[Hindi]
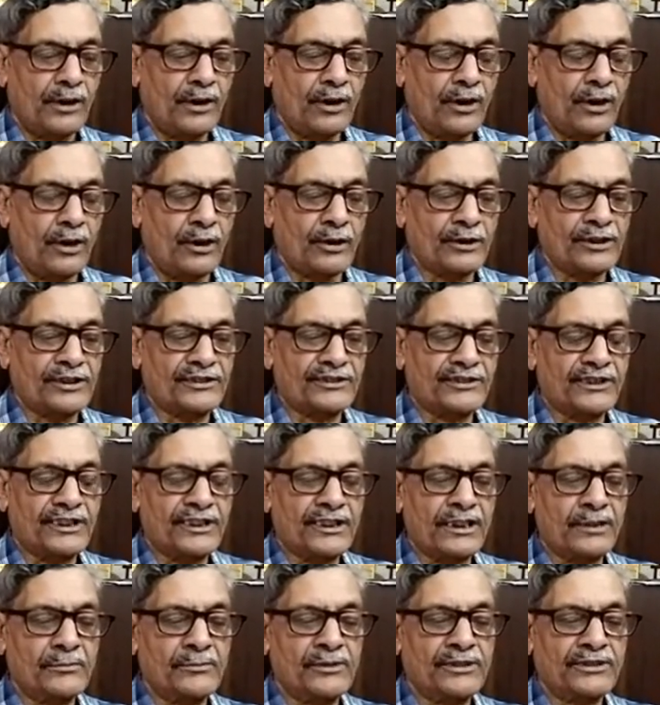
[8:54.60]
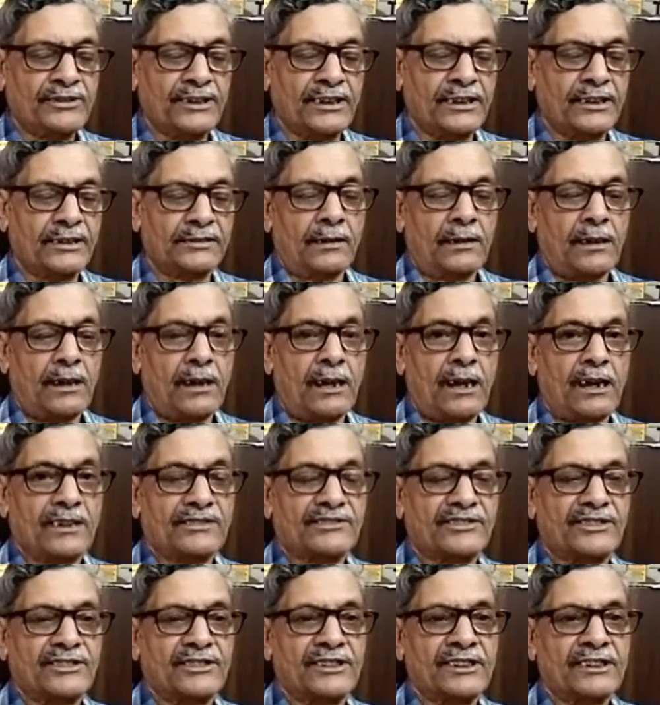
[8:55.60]
और इसकी कमी से
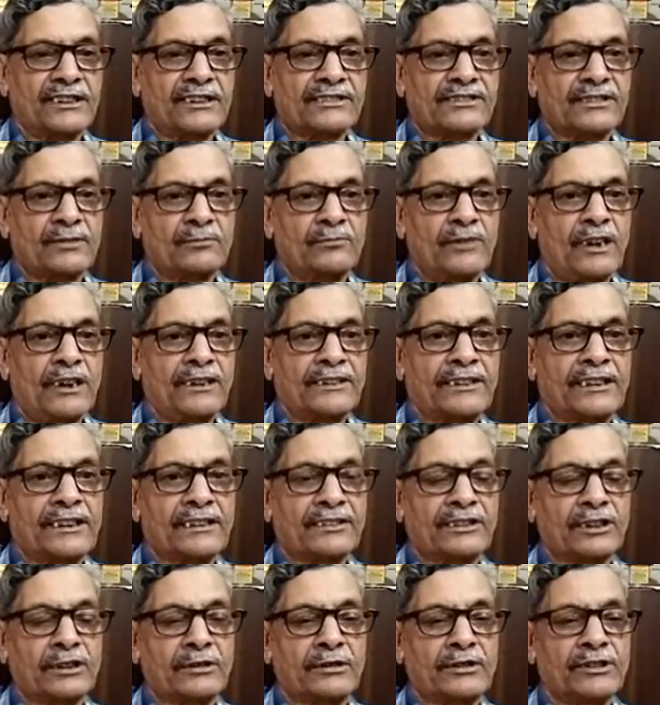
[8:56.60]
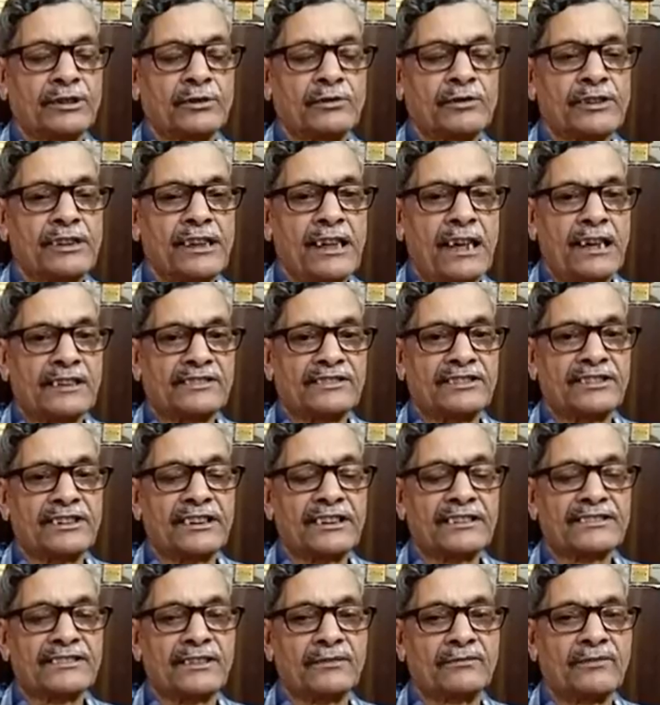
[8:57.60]
ऑक्सीजन का संवहन ठीक से हो क्योंकि यह ऑक्सीजन
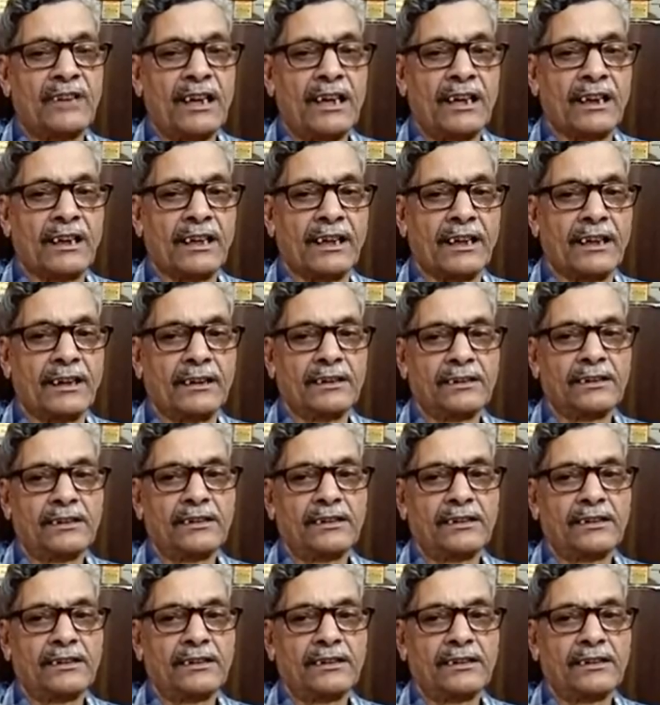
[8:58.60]
का संवाहक है